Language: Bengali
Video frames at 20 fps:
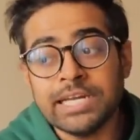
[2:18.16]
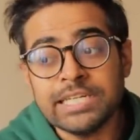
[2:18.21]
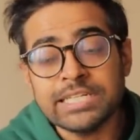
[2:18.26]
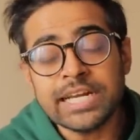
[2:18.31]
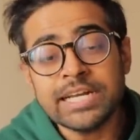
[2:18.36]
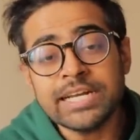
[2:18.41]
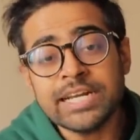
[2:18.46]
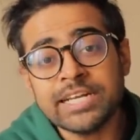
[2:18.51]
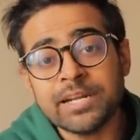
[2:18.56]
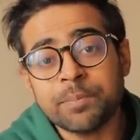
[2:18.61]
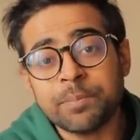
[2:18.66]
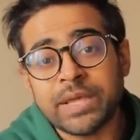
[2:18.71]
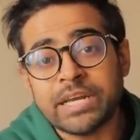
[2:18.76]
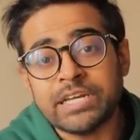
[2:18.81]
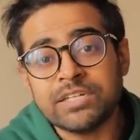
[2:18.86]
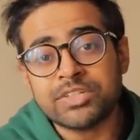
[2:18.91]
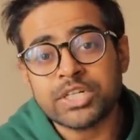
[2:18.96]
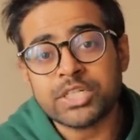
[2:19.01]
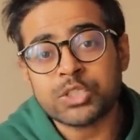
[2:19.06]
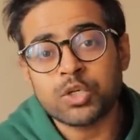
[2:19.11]
ইন্টারনেটের
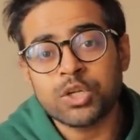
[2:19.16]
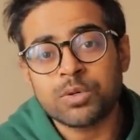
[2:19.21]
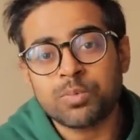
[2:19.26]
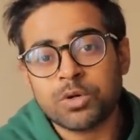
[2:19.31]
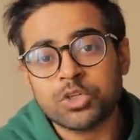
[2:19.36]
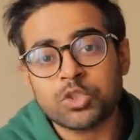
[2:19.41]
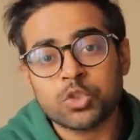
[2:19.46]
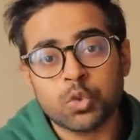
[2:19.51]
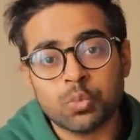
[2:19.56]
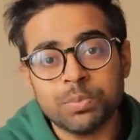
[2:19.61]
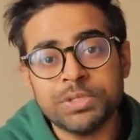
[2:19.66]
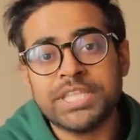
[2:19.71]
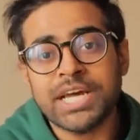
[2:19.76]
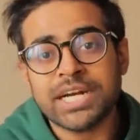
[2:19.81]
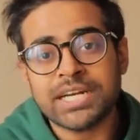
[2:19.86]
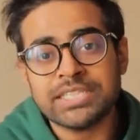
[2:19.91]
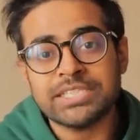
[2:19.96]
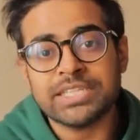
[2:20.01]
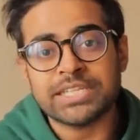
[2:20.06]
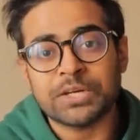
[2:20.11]
পেনিট্রেশনের পরে
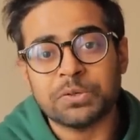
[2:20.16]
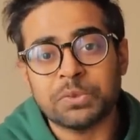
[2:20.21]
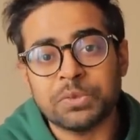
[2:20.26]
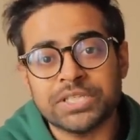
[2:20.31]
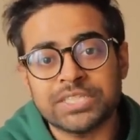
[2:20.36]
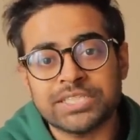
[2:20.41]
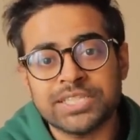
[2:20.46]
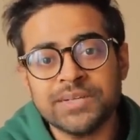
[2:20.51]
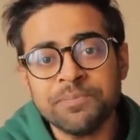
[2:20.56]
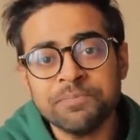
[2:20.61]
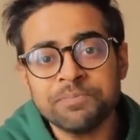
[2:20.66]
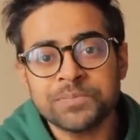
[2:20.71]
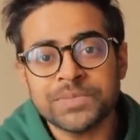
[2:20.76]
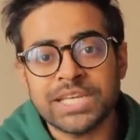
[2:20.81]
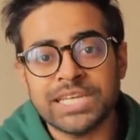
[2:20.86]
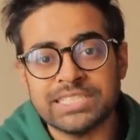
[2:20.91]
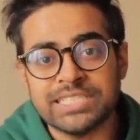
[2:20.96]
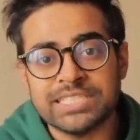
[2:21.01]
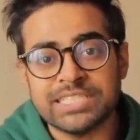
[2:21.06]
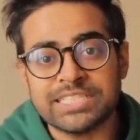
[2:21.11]
সুবিধাটা যেটা হয়েছে
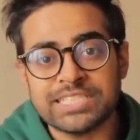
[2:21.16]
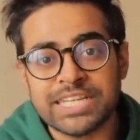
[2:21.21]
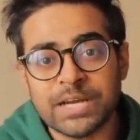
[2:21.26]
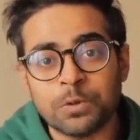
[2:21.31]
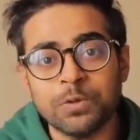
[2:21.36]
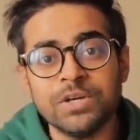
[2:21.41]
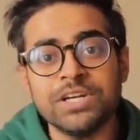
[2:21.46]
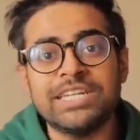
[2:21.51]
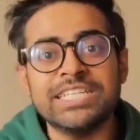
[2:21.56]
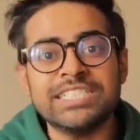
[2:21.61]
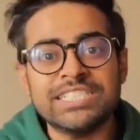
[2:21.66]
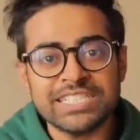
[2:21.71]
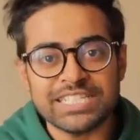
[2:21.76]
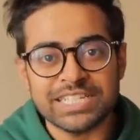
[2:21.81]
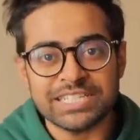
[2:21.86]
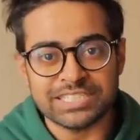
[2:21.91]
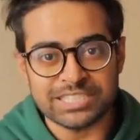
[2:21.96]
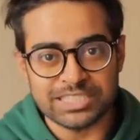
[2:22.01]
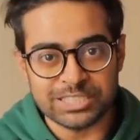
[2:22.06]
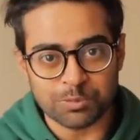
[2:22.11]
এই জিনিসটা এখন
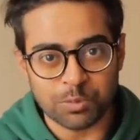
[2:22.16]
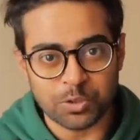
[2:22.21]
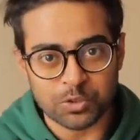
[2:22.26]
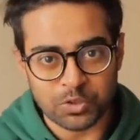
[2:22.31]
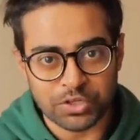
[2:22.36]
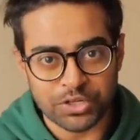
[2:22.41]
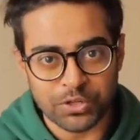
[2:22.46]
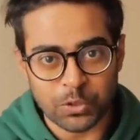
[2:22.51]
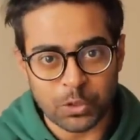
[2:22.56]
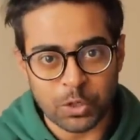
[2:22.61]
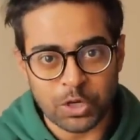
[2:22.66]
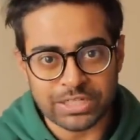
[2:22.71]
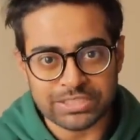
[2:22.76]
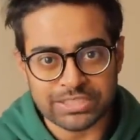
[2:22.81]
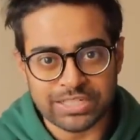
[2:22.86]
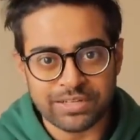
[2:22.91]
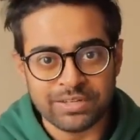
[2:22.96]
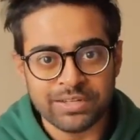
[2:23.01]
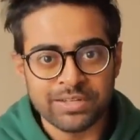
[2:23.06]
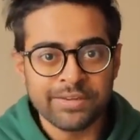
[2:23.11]
ডিজিটাল জিনিসপত্র নিয়েও করা
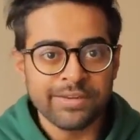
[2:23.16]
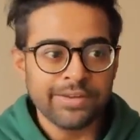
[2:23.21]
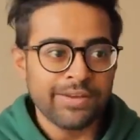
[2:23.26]
যায়